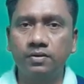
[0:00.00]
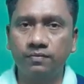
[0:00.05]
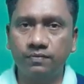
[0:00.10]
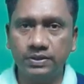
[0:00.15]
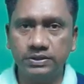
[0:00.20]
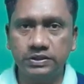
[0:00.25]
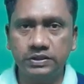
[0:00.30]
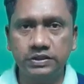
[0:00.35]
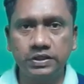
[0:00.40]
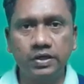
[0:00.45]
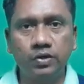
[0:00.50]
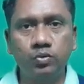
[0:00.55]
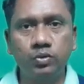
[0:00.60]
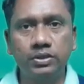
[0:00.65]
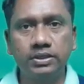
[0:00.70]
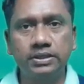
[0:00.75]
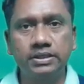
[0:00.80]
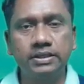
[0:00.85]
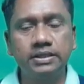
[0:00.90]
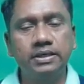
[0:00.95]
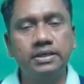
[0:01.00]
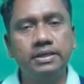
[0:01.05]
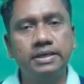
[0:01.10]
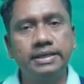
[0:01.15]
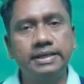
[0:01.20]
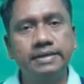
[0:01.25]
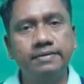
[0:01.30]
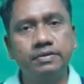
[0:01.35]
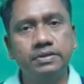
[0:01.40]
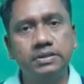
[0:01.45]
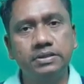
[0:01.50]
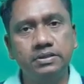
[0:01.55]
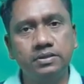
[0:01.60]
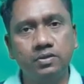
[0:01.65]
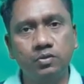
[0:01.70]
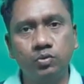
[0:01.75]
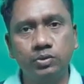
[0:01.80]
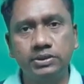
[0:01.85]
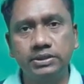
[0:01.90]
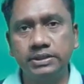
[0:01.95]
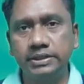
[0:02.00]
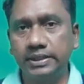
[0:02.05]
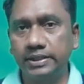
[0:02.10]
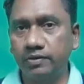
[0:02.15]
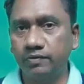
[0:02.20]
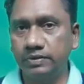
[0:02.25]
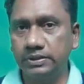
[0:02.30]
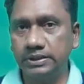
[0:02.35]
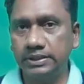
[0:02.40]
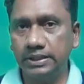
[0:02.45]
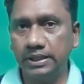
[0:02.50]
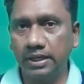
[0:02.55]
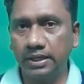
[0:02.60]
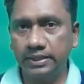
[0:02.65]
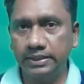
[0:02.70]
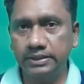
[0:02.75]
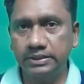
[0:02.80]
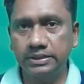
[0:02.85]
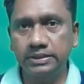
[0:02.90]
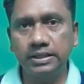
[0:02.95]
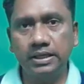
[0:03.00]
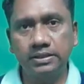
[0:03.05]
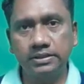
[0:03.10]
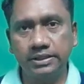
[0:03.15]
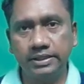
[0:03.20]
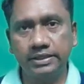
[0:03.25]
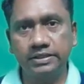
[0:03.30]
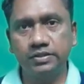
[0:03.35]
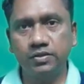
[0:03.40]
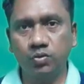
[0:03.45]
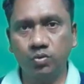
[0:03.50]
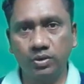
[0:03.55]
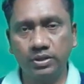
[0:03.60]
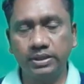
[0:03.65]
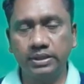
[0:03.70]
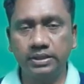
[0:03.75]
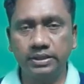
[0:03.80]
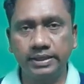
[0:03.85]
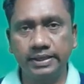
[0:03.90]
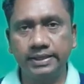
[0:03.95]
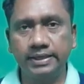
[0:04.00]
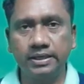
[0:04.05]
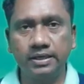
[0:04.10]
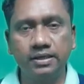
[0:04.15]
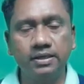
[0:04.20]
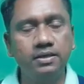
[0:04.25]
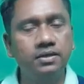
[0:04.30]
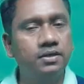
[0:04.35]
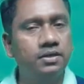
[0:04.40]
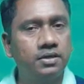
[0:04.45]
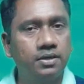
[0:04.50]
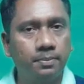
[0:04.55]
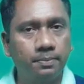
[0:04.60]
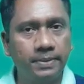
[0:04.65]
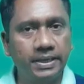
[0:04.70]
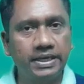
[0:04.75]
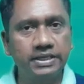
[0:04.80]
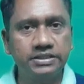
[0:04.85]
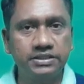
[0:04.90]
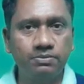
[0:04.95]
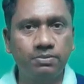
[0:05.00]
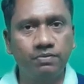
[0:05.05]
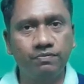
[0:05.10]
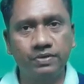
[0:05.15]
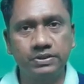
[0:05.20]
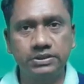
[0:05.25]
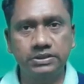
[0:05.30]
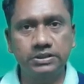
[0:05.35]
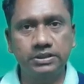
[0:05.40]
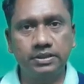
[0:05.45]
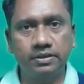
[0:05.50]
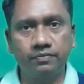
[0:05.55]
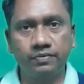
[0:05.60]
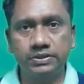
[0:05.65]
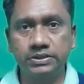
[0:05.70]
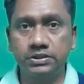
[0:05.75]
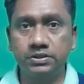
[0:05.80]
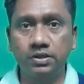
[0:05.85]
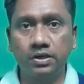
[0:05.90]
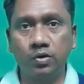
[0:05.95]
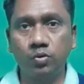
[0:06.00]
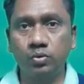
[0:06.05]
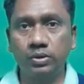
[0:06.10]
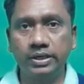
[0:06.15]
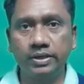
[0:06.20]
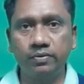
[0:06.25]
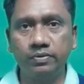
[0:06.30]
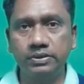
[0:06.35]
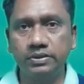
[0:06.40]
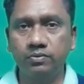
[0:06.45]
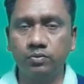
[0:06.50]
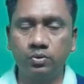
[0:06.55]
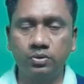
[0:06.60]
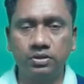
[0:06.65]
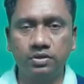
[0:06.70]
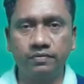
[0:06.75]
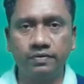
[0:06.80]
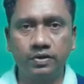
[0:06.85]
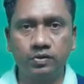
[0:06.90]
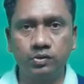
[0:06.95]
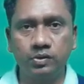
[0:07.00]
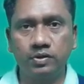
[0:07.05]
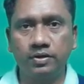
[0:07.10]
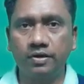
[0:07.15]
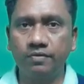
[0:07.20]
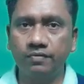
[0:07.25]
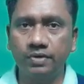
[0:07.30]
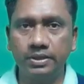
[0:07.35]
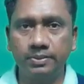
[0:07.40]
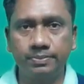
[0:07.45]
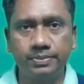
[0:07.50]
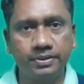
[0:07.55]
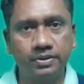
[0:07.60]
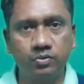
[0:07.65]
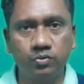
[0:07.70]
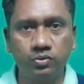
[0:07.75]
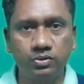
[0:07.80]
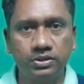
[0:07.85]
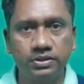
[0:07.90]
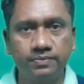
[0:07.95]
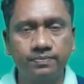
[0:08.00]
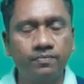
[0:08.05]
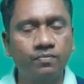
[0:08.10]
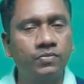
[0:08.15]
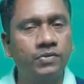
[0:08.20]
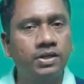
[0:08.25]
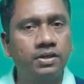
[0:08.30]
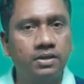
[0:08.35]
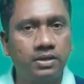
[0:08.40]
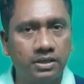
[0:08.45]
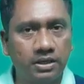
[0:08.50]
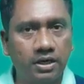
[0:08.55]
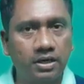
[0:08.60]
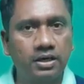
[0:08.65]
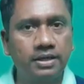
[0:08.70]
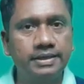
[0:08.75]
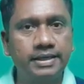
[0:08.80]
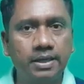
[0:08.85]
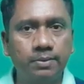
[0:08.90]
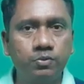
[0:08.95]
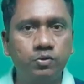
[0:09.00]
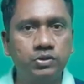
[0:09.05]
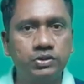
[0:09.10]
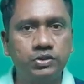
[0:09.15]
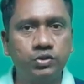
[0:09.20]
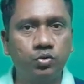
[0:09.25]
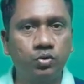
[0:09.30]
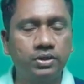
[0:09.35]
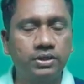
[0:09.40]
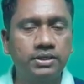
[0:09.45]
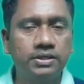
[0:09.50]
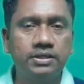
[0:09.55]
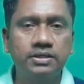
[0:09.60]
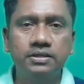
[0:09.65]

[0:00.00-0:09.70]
ஃபஸ்ட்டு ரவுண்டுக்கு நீங்கள் வந்து நூற்றி எழுபத்தி ஐந்து அந்த ரேஞ்சுக்குள்ளே இருக்கிறீங்கன்னா மேக்ஸிமம் ஃபஸ்ட்டு ஃபஸ்ட்டு ரவுண்ட்லேயே வந்து உங்களுக்கு வருவதுனா வாய்ப்புகள் உண்டு நல்லா ஞாபகம் வச்சுக்கோங்க